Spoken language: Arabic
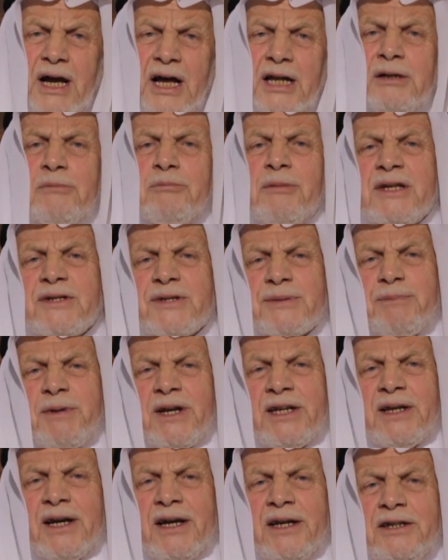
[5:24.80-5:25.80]

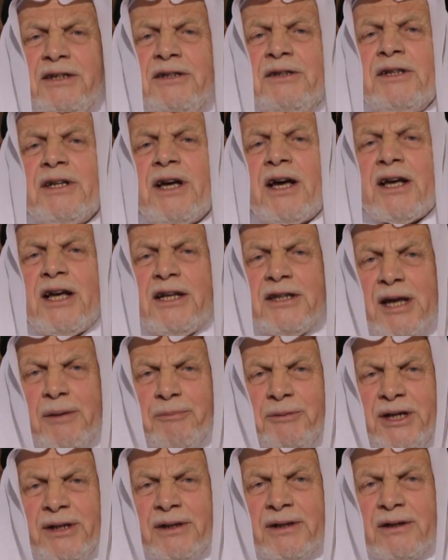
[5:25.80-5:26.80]
المزبلة عند
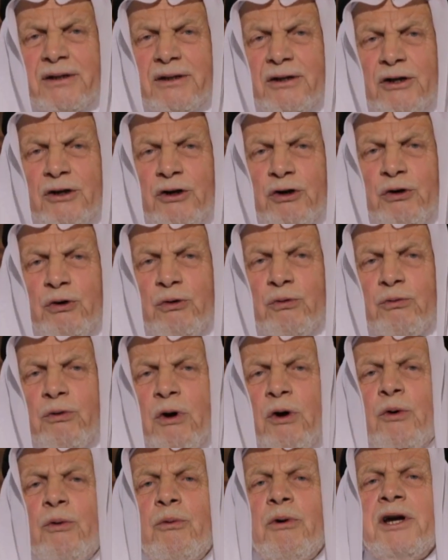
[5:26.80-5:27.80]
قدمه
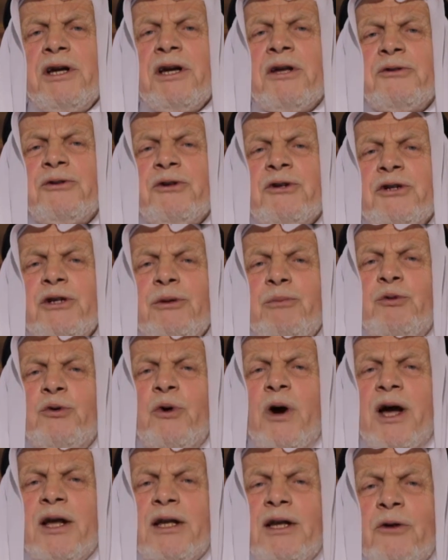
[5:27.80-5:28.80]
وهو
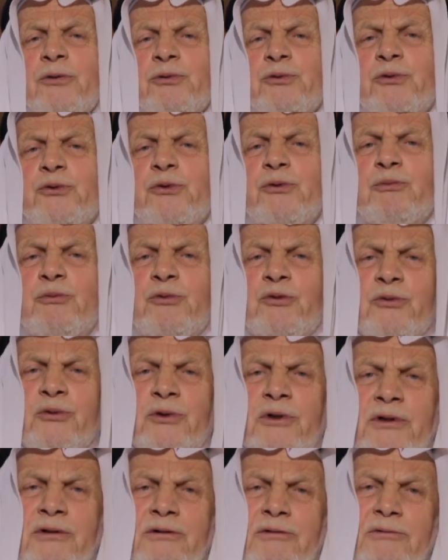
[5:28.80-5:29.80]
يضرب على
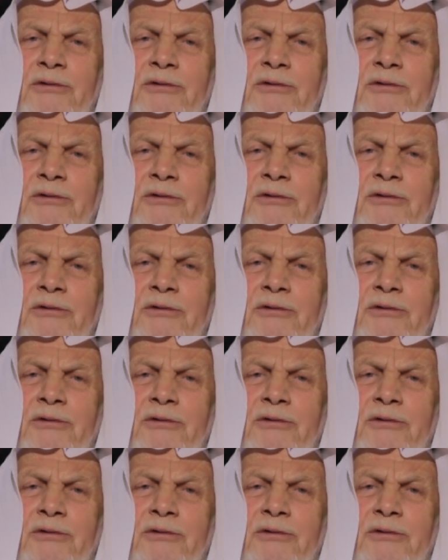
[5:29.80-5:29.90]
الطنبور